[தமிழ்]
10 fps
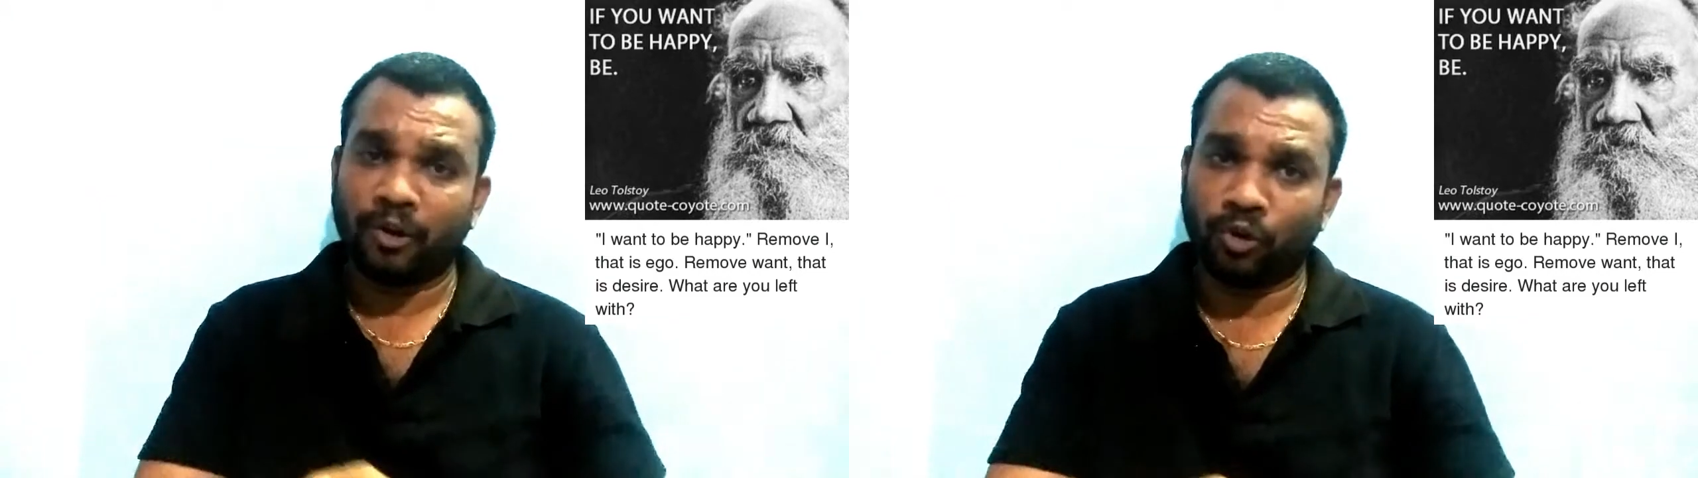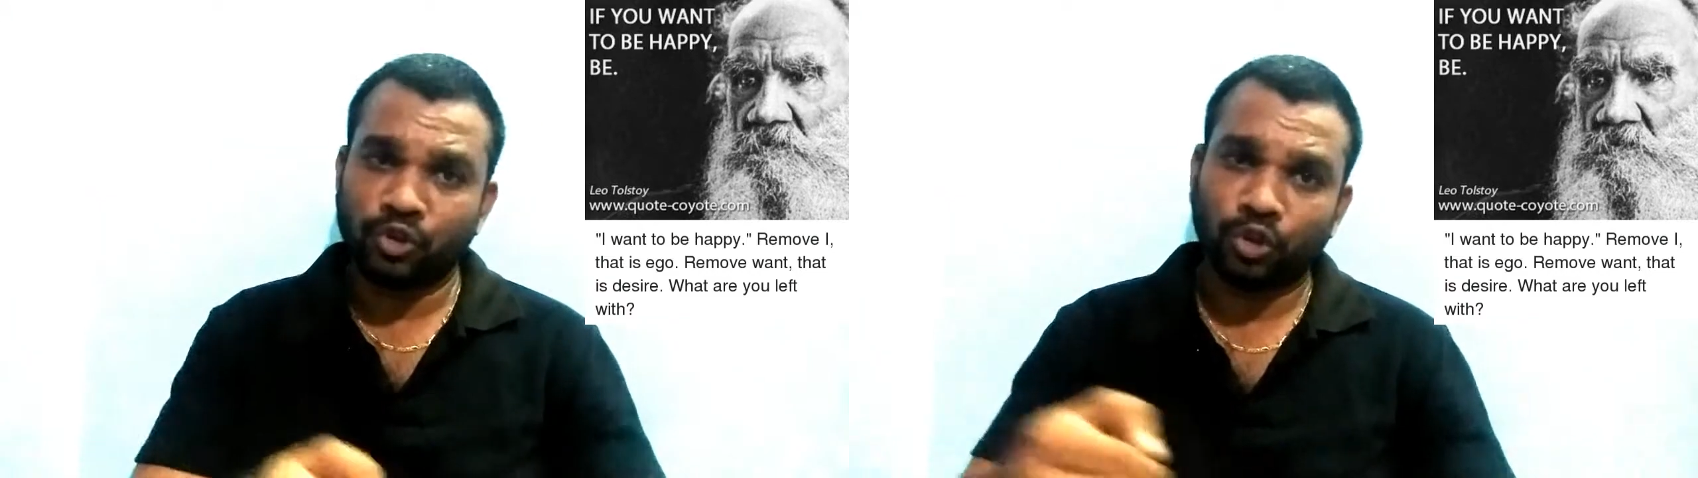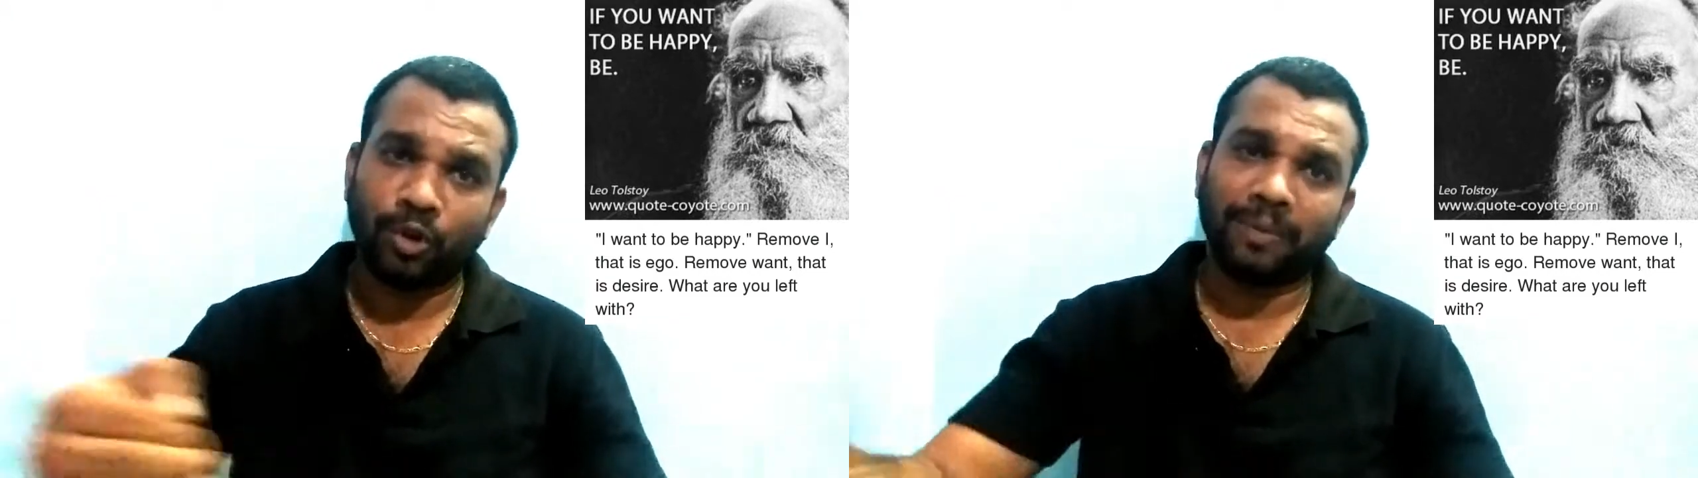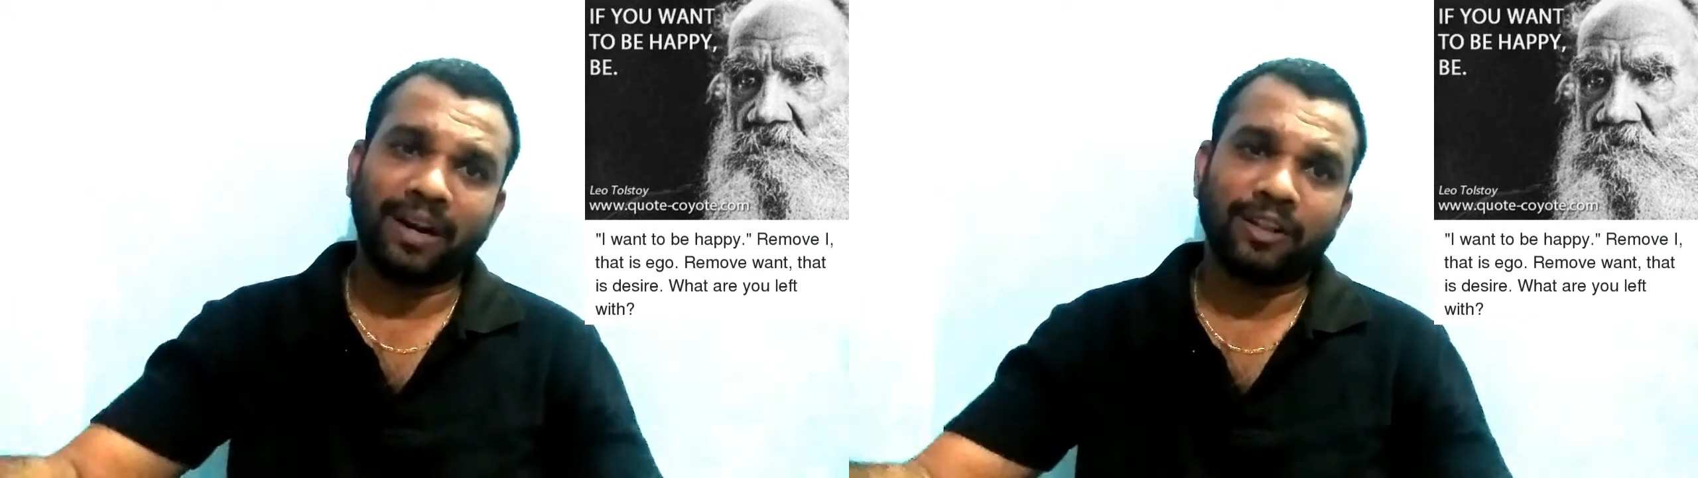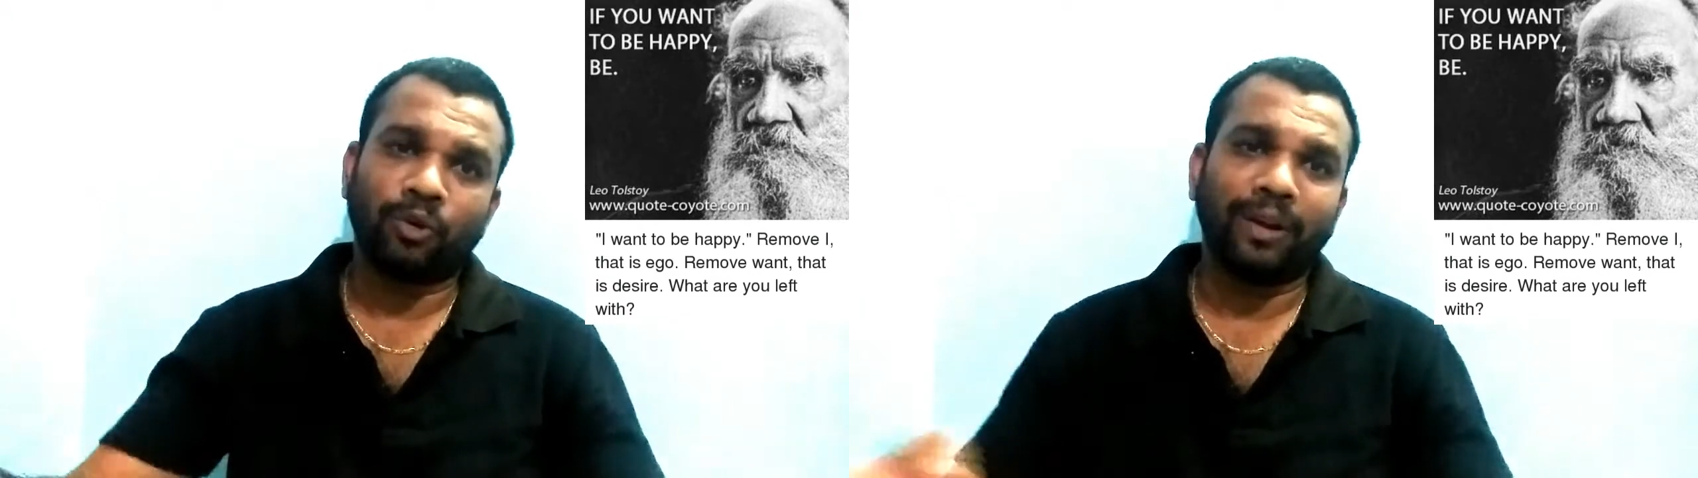கொஞ்ச தூரம்
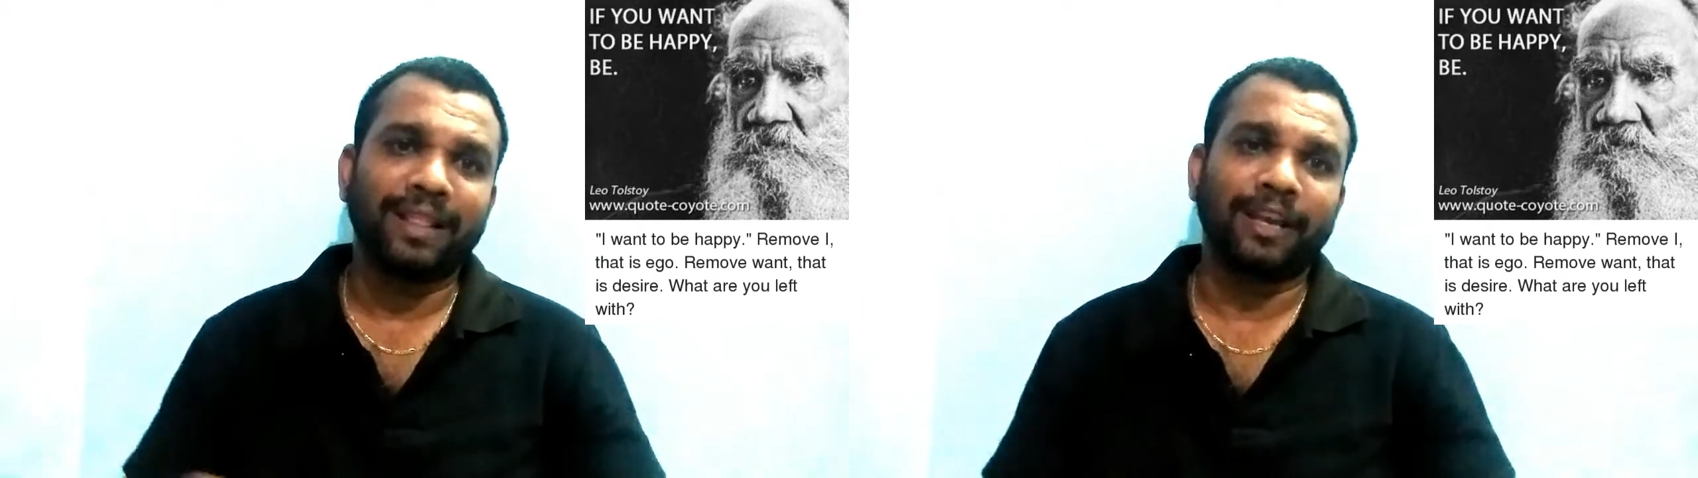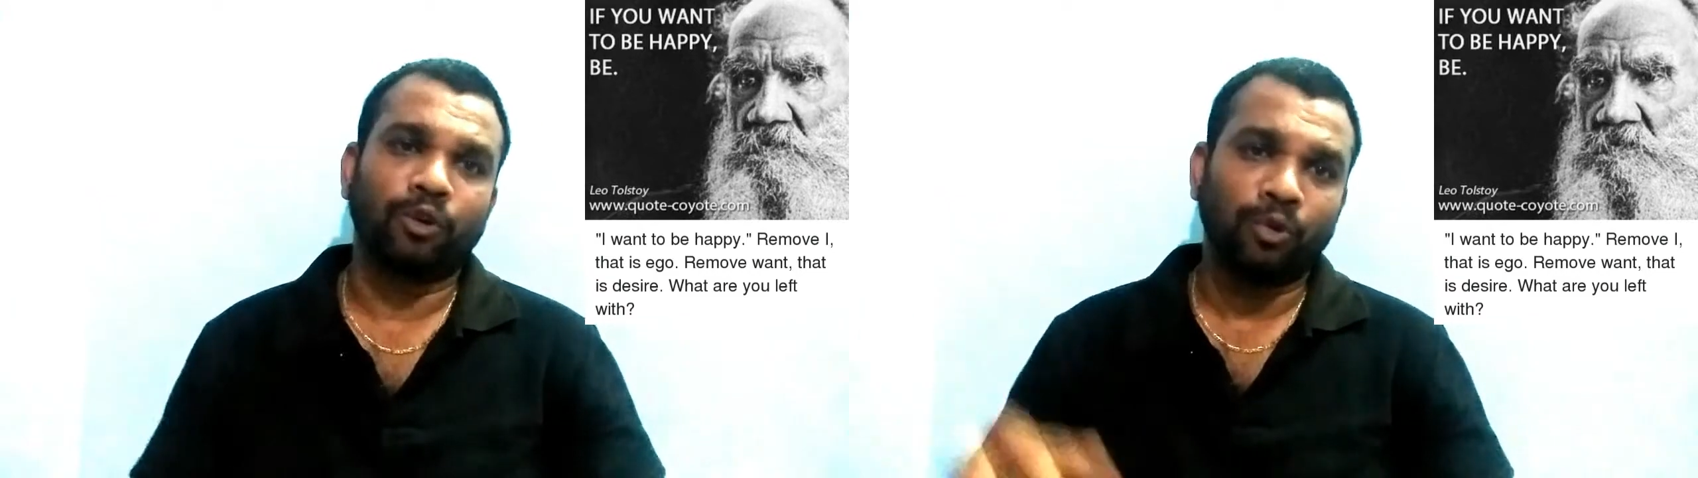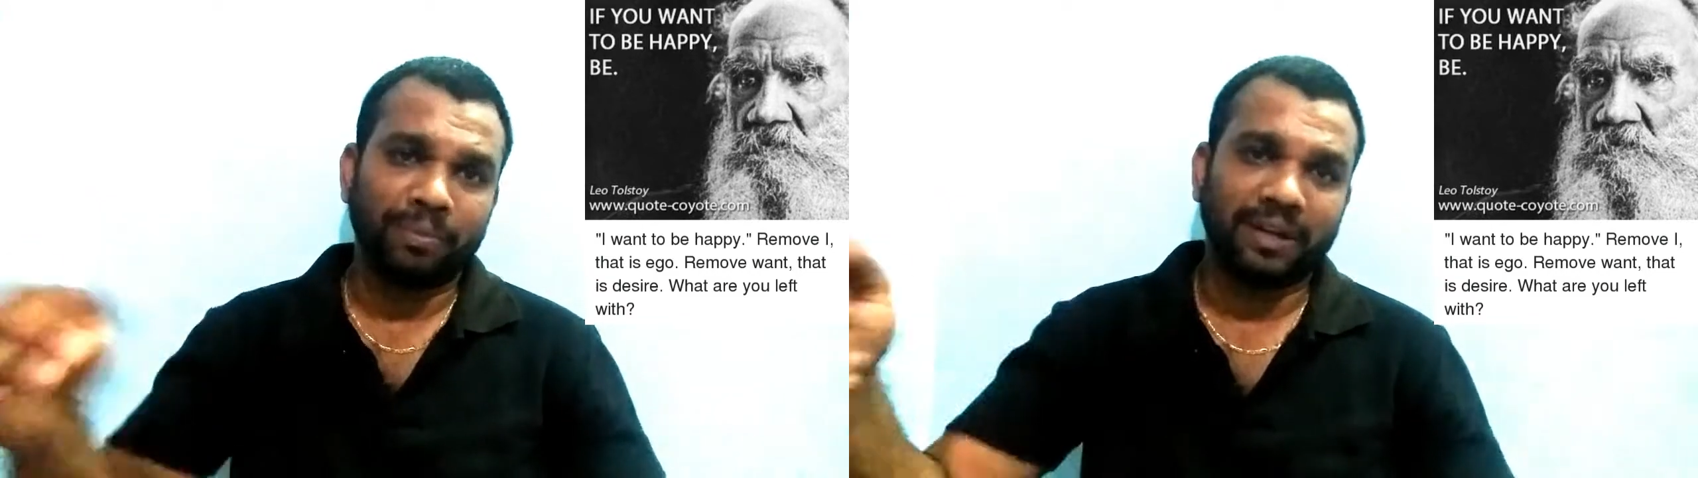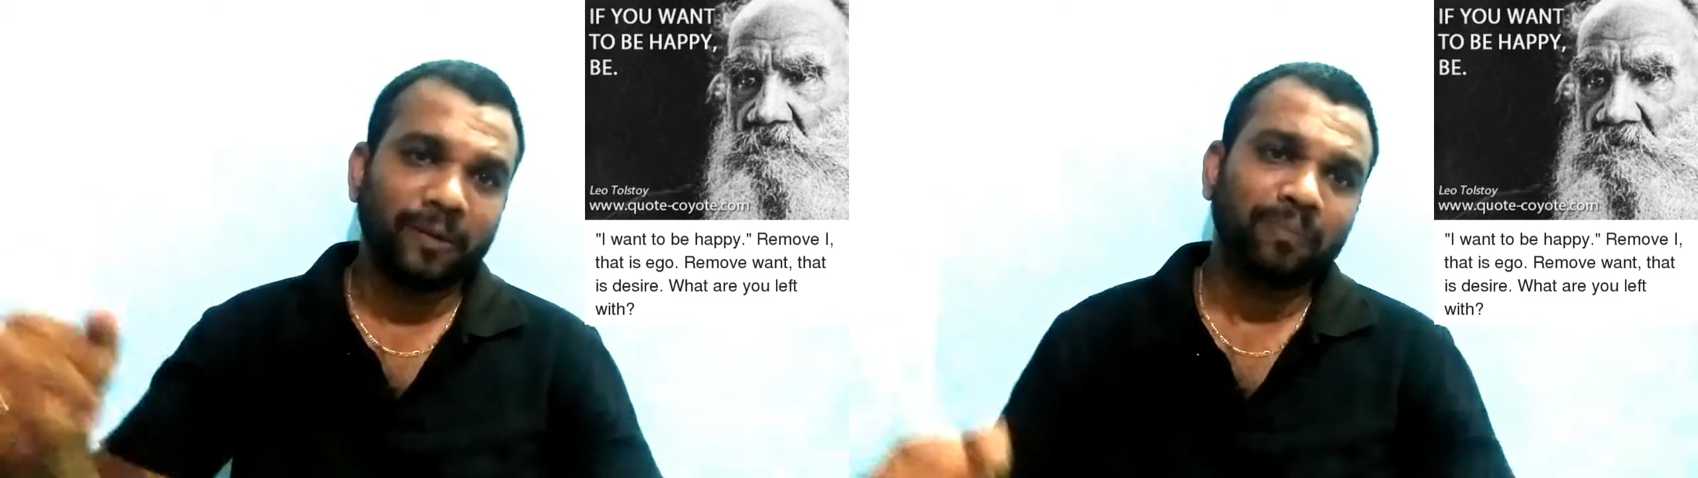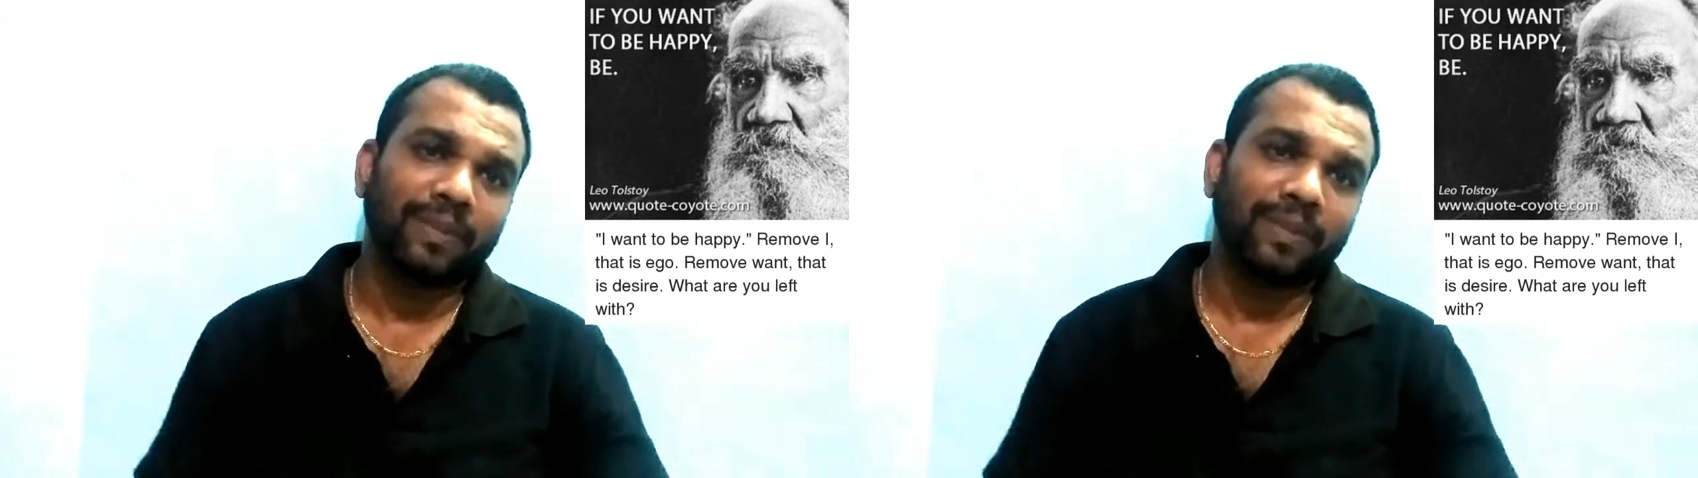நடந்த குழந்தையை கூப்பிட்டு